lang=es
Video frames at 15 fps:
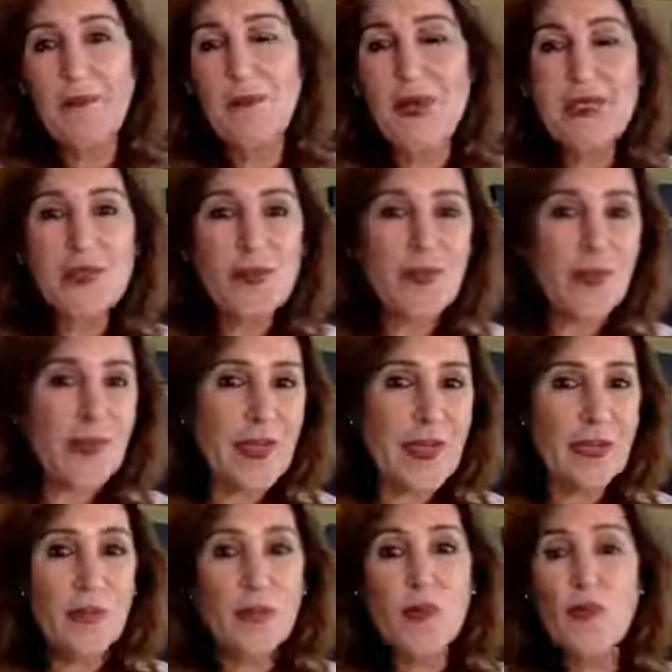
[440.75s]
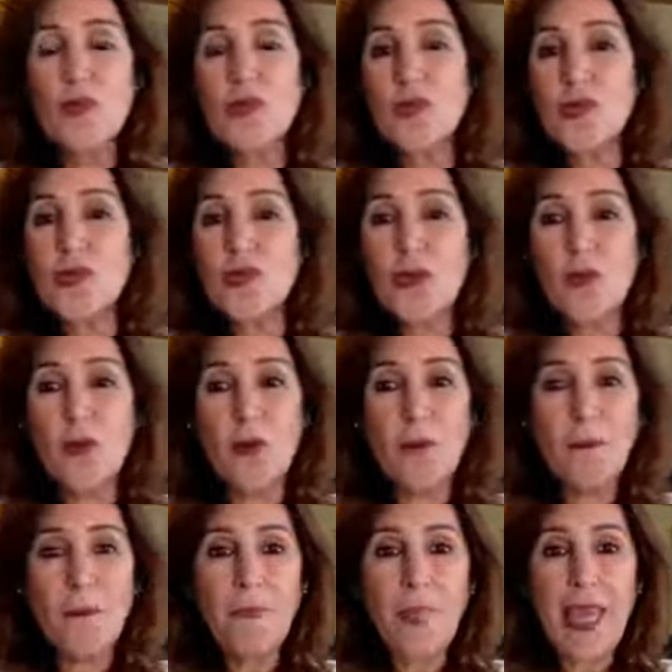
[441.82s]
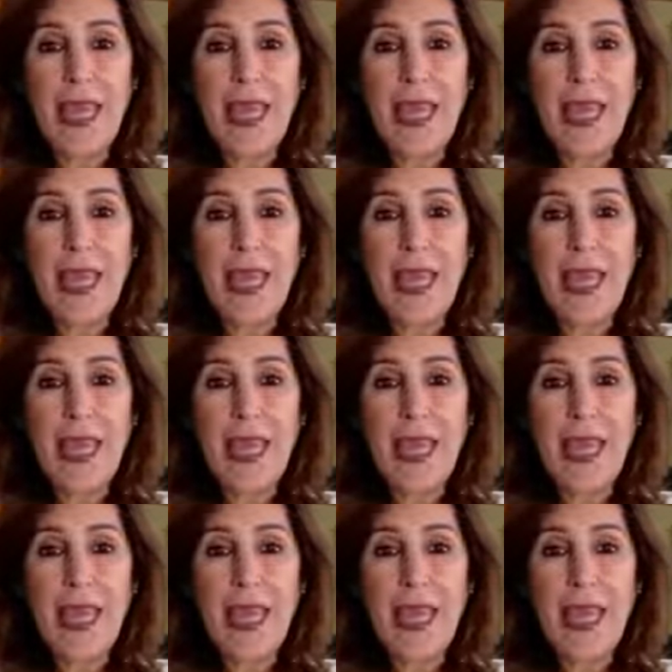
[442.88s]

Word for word: va a sufrir mucho,